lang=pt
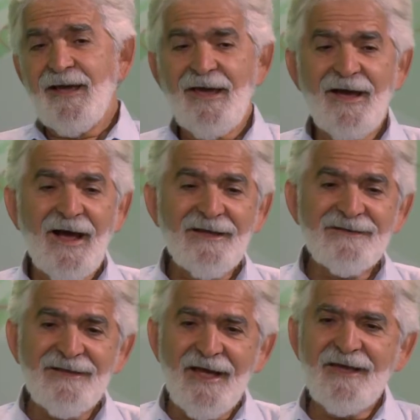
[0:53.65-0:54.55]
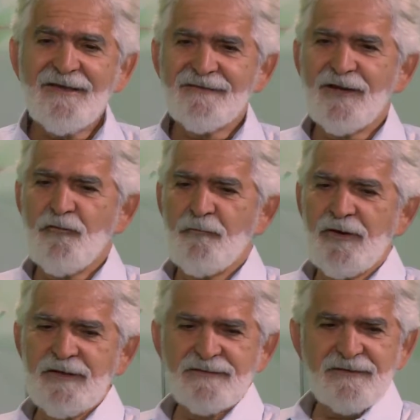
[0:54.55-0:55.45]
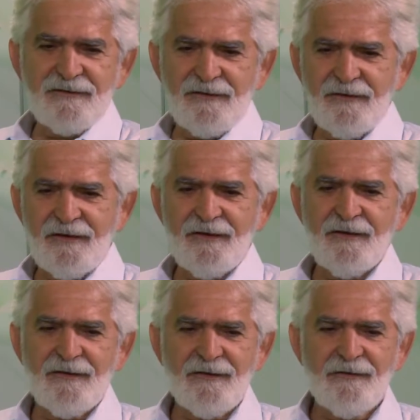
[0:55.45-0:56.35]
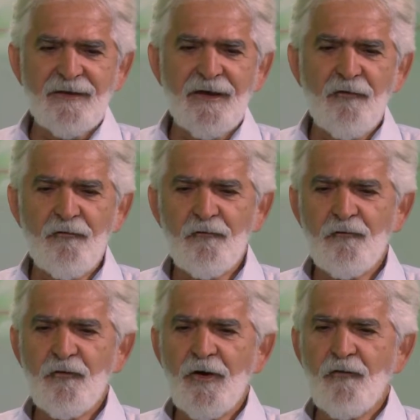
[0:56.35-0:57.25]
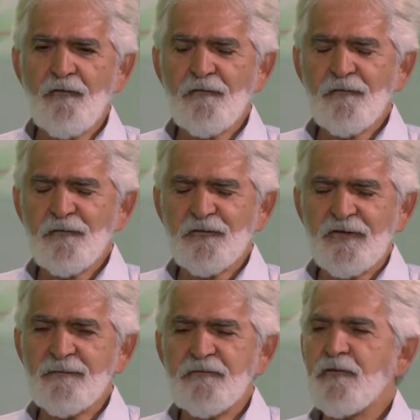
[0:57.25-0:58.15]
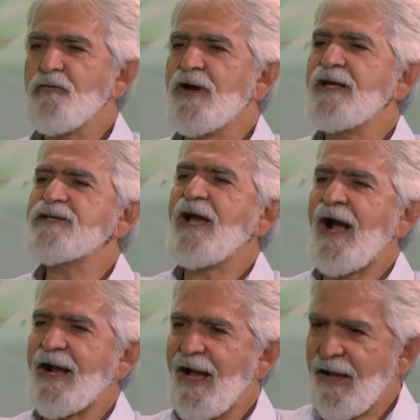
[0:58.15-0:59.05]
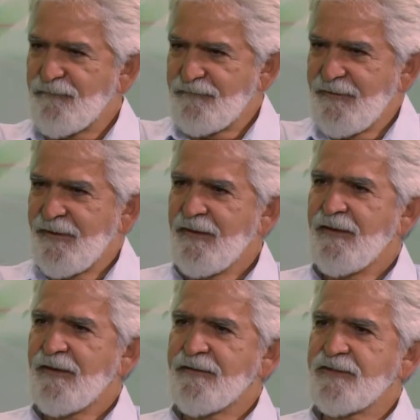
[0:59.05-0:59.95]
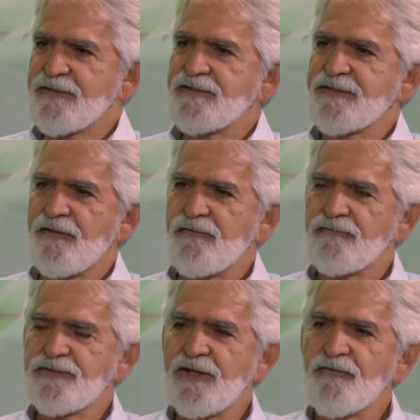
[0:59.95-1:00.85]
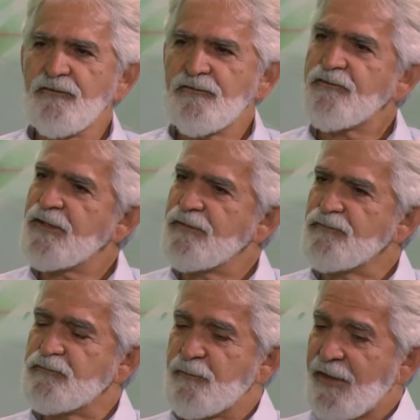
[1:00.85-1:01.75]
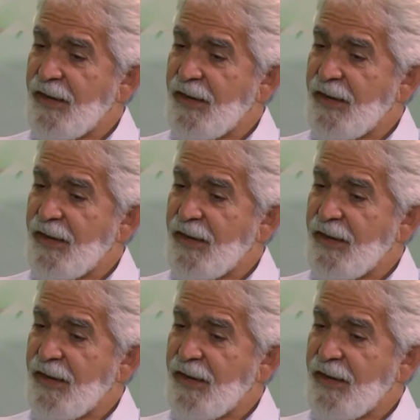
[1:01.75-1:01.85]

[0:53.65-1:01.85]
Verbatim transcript: É, a ideia da cobrança, é, é o, é o, sempre foi o grande gargalo da gestão de recursos hídricos.